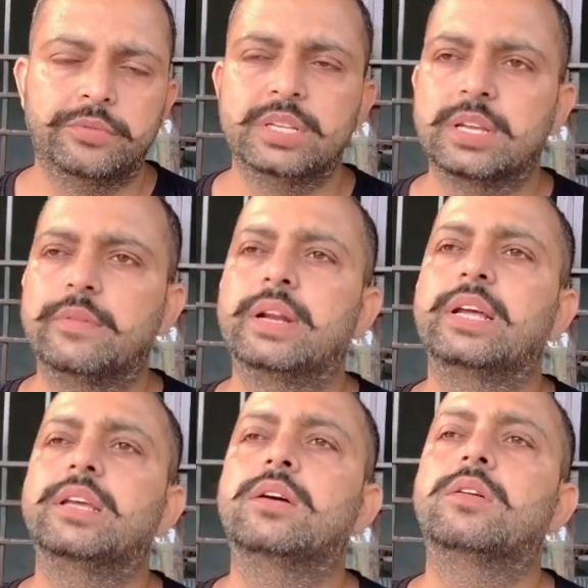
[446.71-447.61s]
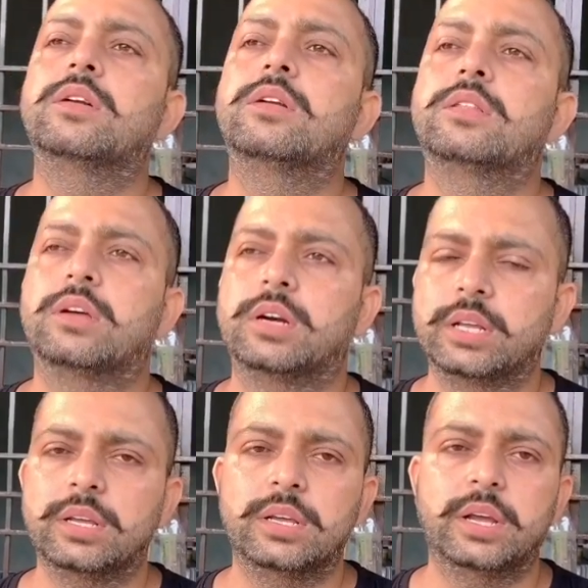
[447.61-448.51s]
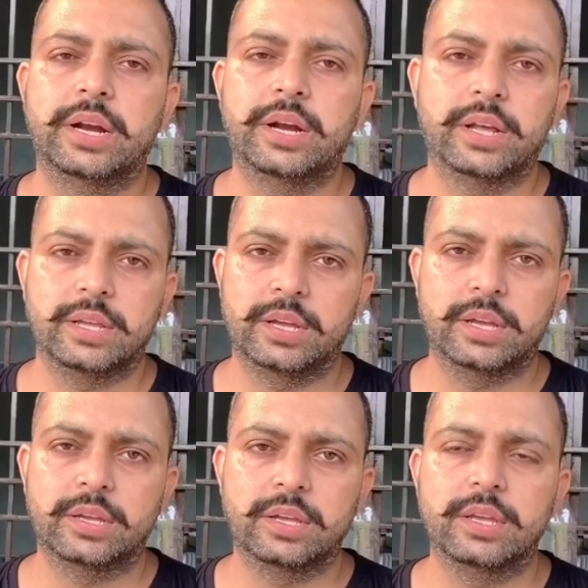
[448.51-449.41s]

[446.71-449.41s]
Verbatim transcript: फिफ्टी सेवन आई है और थर्टी एट आई है